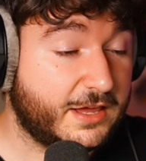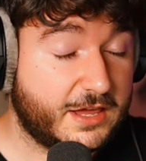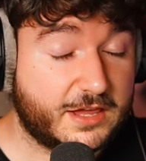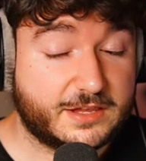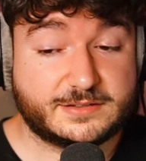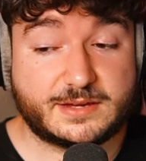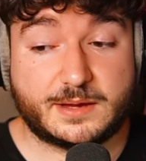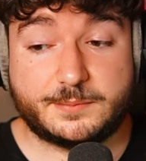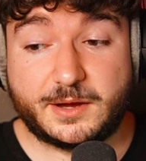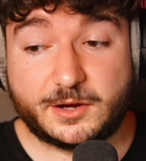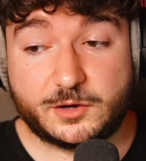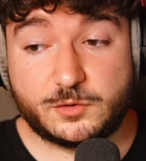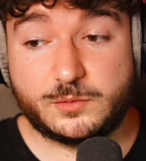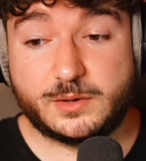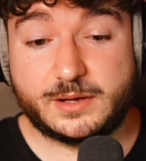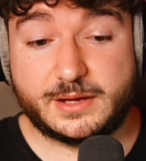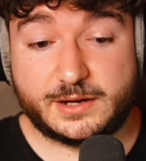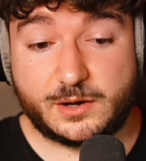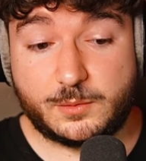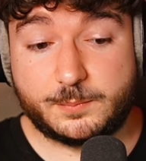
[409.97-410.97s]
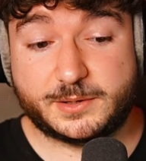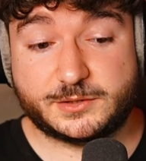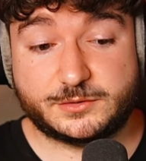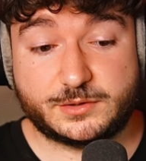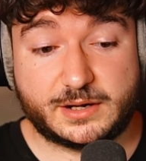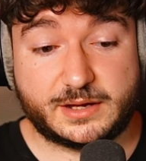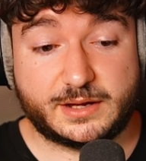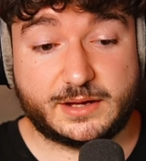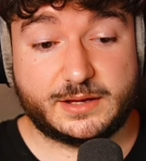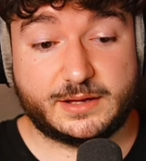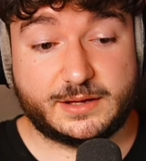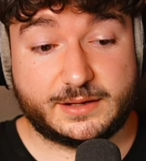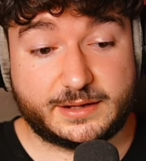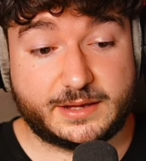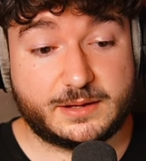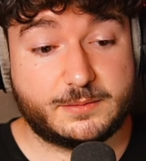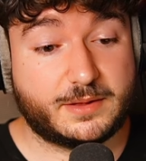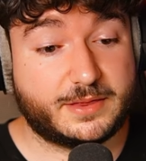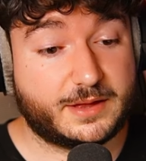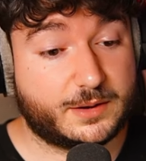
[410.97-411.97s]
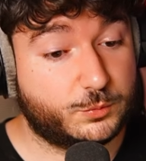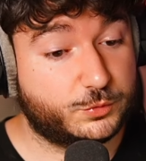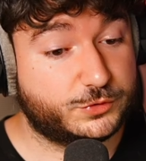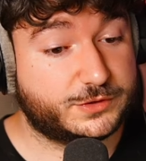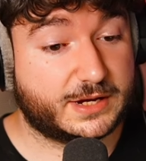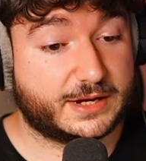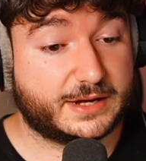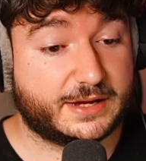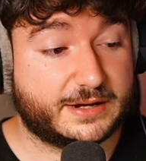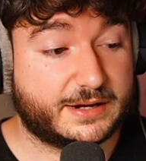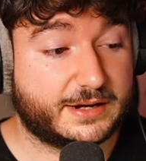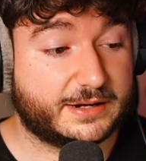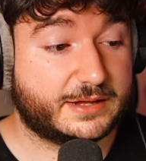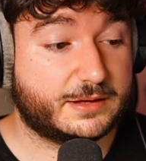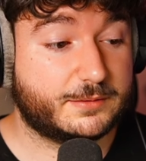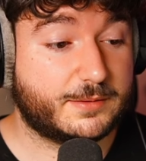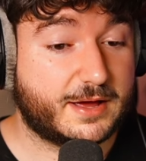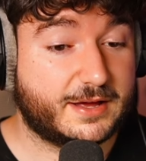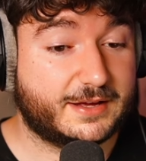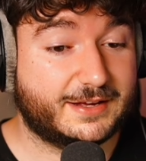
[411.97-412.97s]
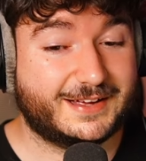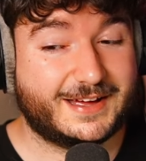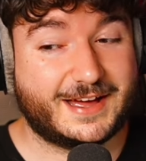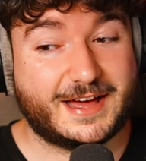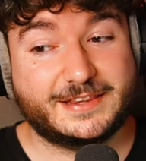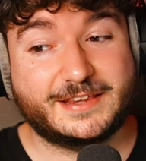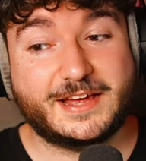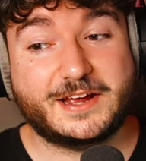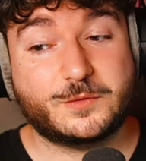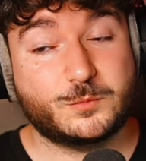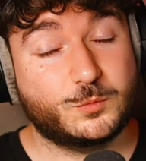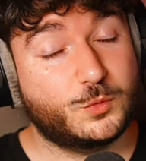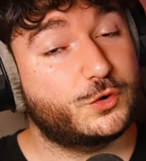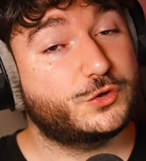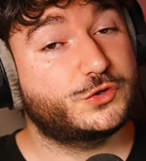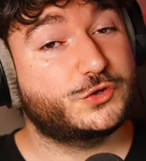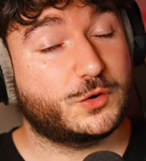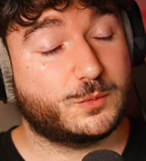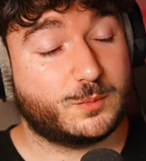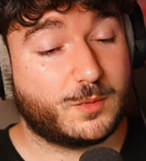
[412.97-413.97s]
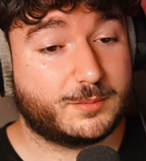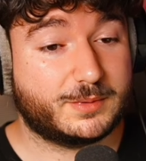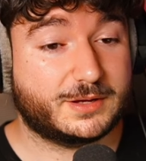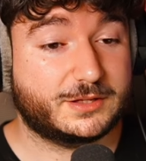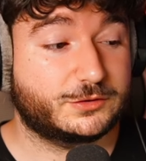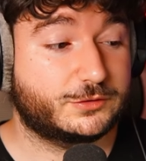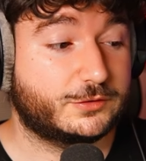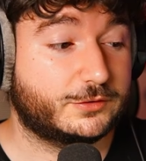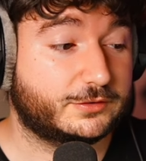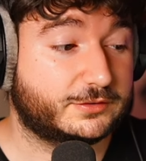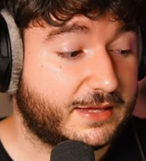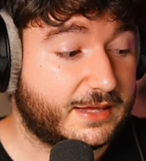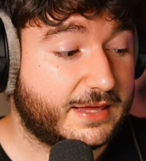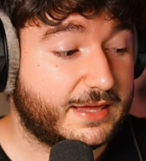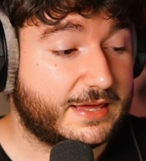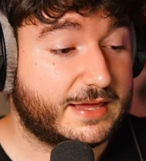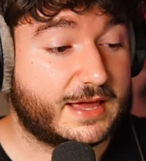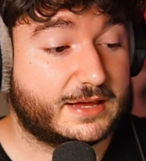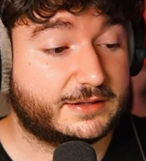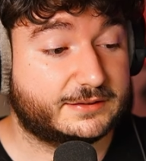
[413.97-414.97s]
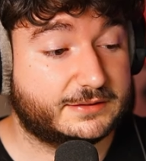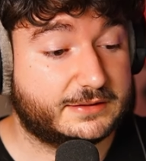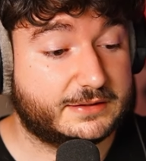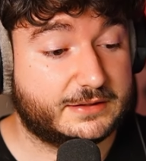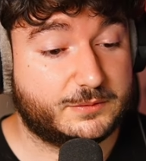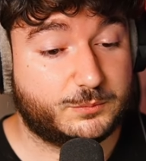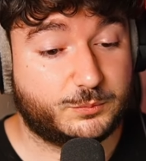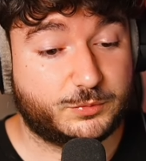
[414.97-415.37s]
Sabía que era un personaje que iba a dar mucha guerra, que iba a dar muchos momentos y así,